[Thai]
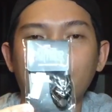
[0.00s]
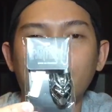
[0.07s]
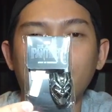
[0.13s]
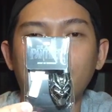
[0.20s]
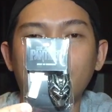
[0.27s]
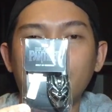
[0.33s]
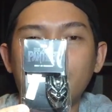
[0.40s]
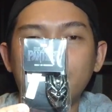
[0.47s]

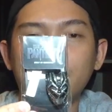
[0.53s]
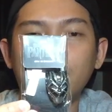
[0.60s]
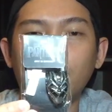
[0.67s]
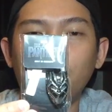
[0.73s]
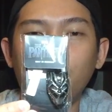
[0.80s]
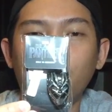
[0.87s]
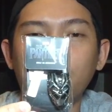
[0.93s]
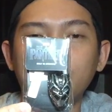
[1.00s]
นี่
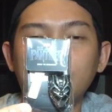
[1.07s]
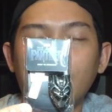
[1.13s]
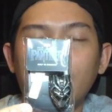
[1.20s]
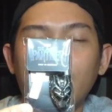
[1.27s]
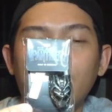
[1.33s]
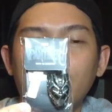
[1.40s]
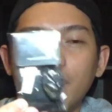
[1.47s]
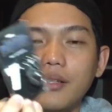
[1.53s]
เจ้าพวง
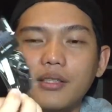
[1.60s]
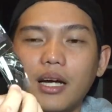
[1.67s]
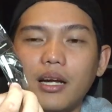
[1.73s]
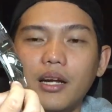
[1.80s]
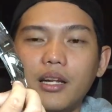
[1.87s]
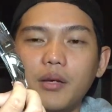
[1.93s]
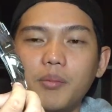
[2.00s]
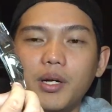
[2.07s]
กุญแจเรื
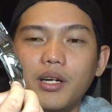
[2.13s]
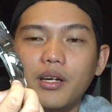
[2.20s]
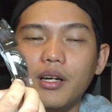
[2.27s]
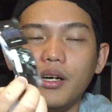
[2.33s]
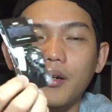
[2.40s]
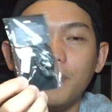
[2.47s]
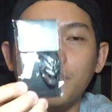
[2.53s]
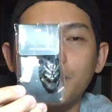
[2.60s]
องแสงในที่มืด